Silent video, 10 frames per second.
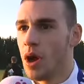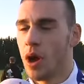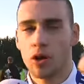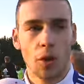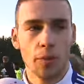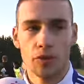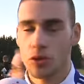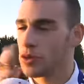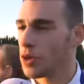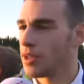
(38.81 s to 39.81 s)
encore plus
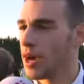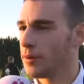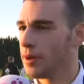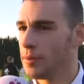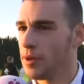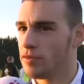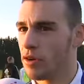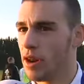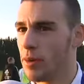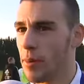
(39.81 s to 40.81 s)
au standard, mais, il
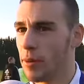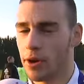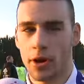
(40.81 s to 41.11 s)
faut aller là-bas pour,